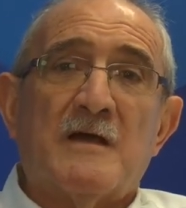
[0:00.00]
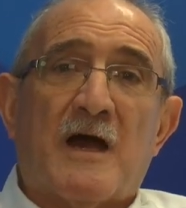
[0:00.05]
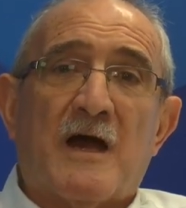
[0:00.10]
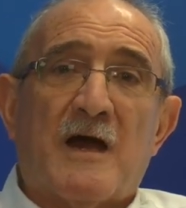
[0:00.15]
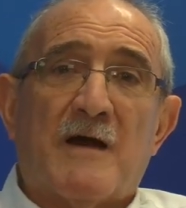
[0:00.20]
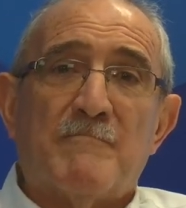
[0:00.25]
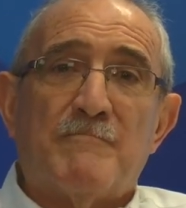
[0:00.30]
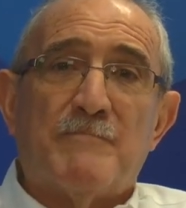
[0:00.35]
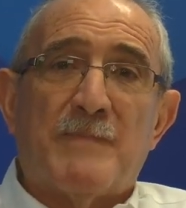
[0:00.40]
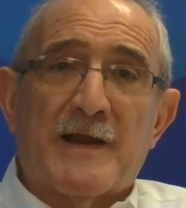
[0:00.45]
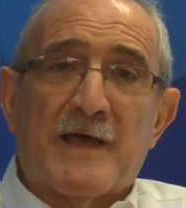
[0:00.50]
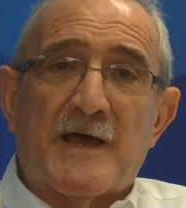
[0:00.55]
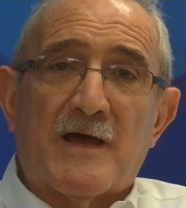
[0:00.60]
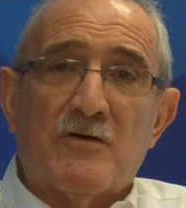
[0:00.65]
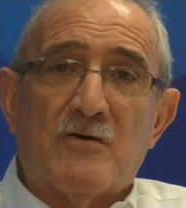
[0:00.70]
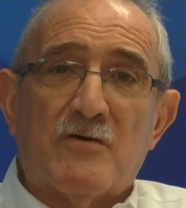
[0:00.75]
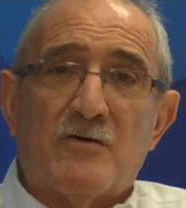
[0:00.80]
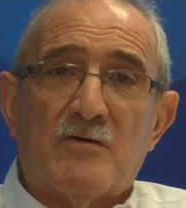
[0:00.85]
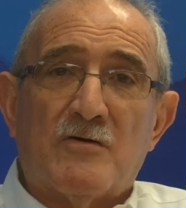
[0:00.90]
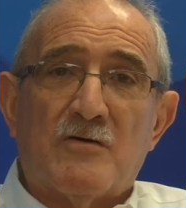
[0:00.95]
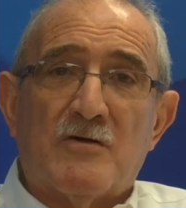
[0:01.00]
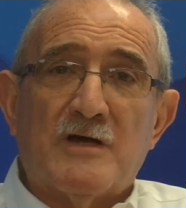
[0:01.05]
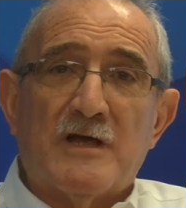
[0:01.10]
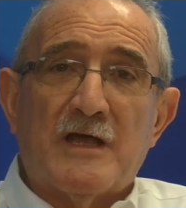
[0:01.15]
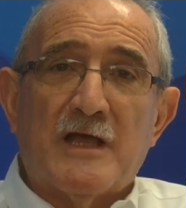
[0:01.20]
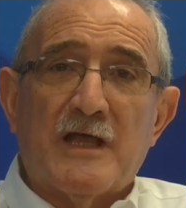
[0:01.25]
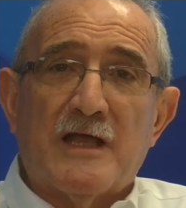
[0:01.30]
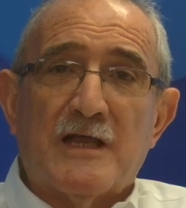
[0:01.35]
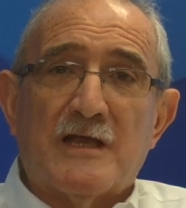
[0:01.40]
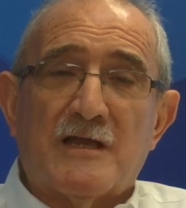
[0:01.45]
amparado
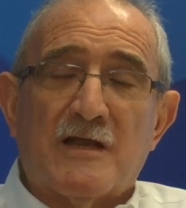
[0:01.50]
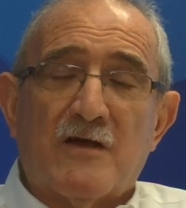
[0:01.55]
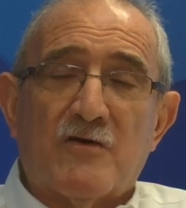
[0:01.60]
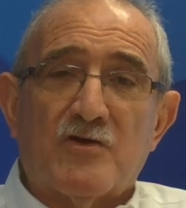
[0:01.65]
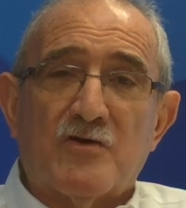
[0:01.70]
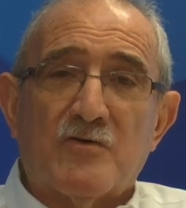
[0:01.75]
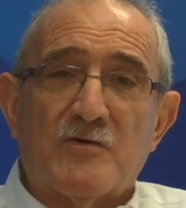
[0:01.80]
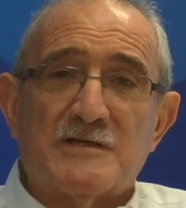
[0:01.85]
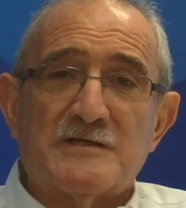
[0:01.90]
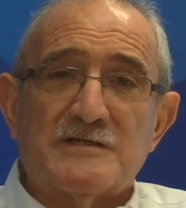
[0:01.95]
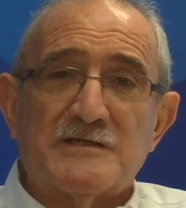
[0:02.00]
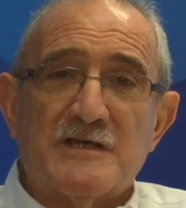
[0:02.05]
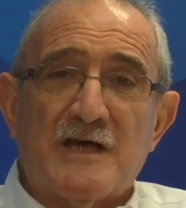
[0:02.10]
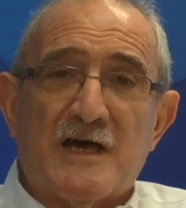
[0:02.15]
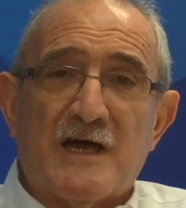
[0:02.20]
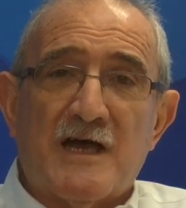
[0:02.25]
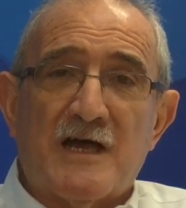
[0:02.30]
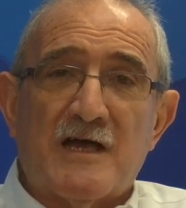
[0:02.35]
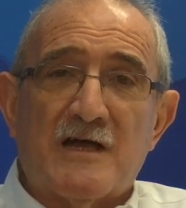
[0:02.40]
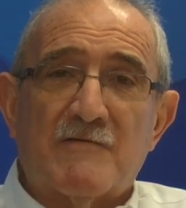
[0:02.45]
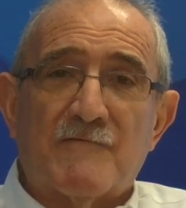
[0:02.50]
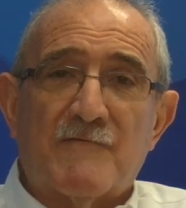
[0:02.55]
en la Universidad